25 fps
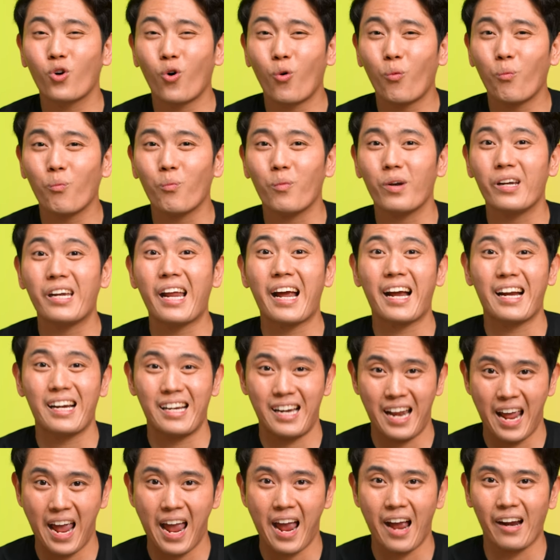ส้มๆ
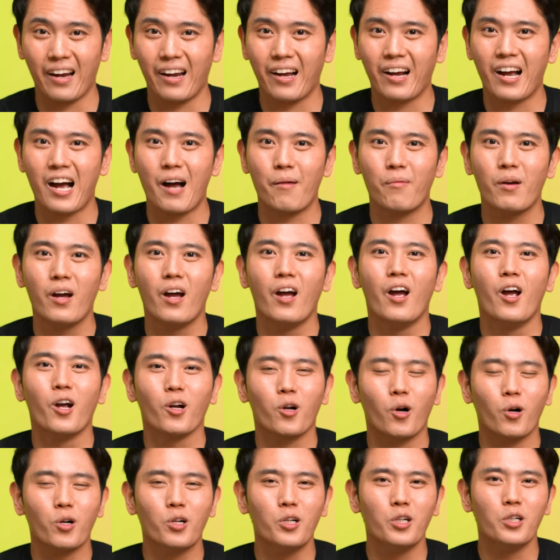แดงๆนะครับ
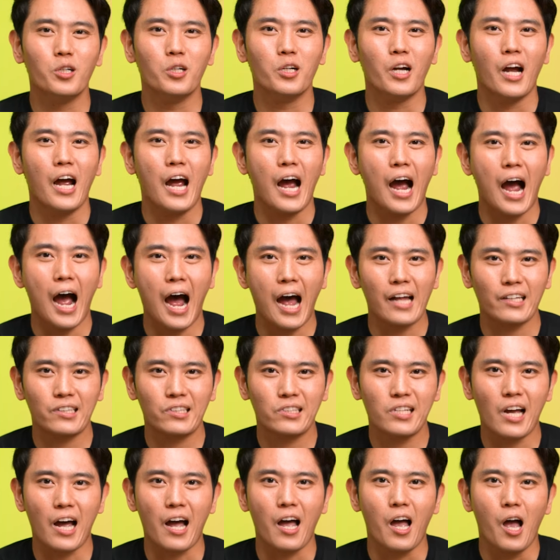ก็คืออา
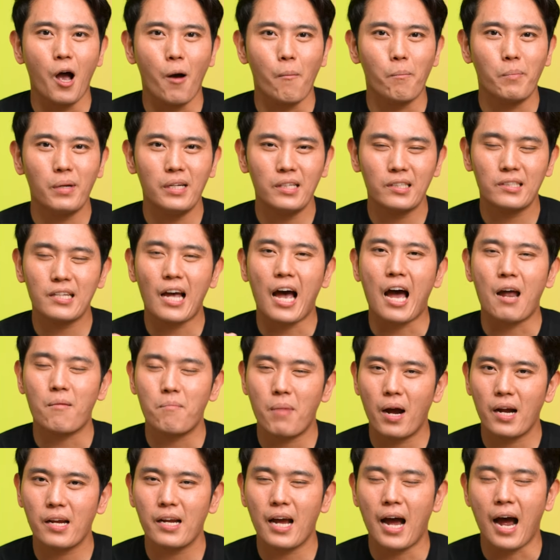จจะมีสา
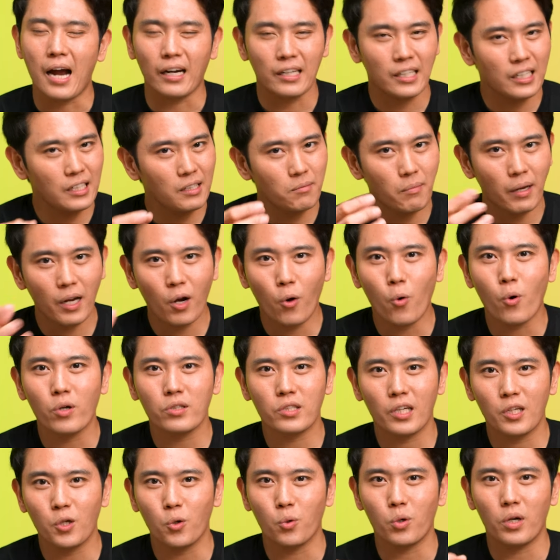รบางอย่างที่ไม่ค
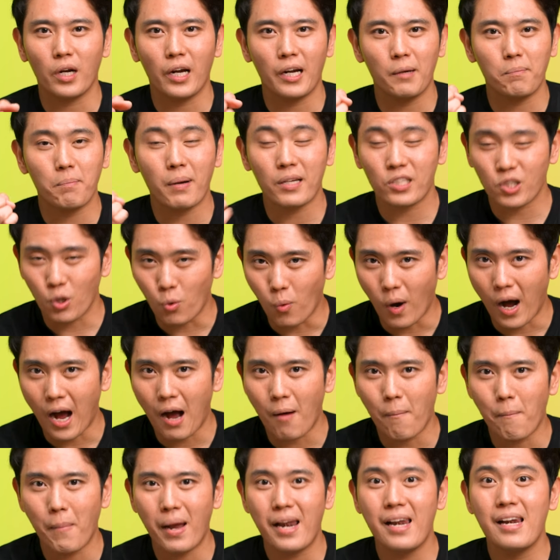วรจะอยู่ในปัสสา
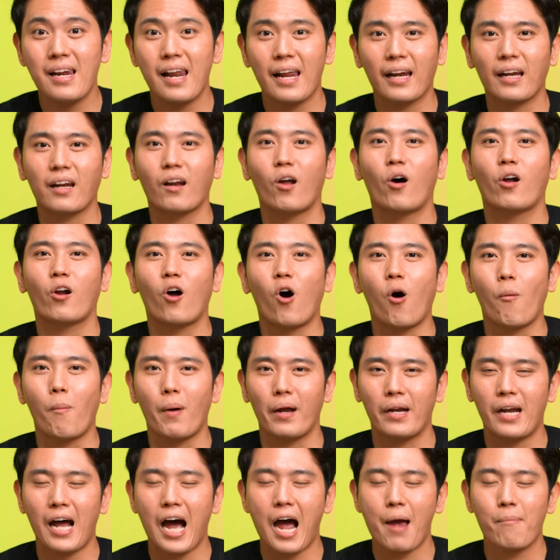วะมันเล็ดลอดอ
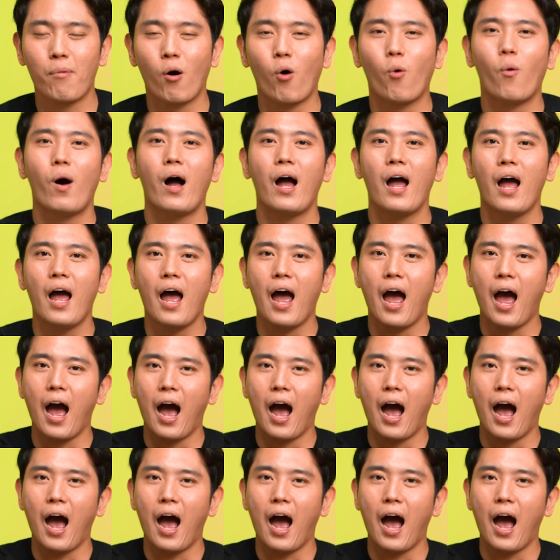อกมาได้ เพราะว่า